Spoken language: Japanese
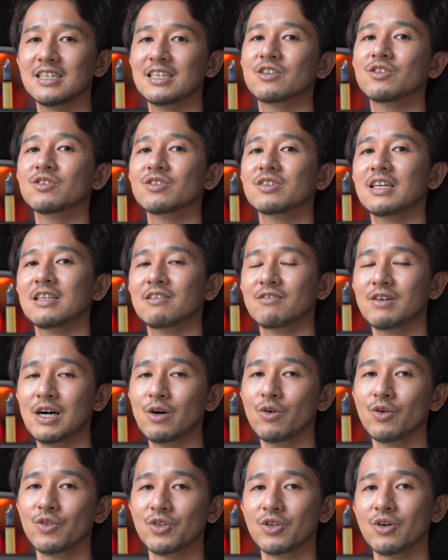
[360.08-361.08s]
に行くっていうのは
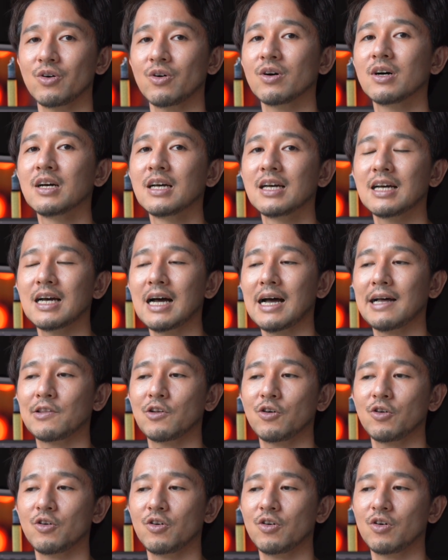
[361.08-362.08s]
本当あ
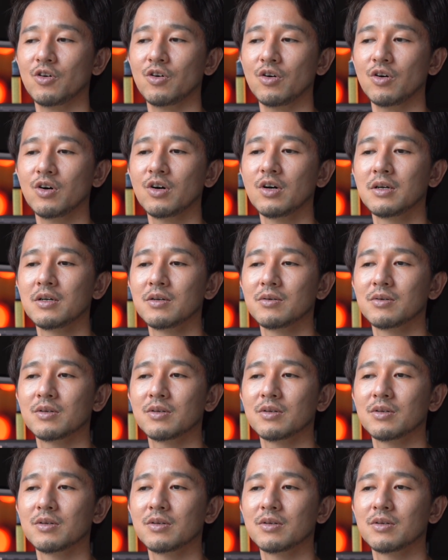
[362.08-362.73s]
のー。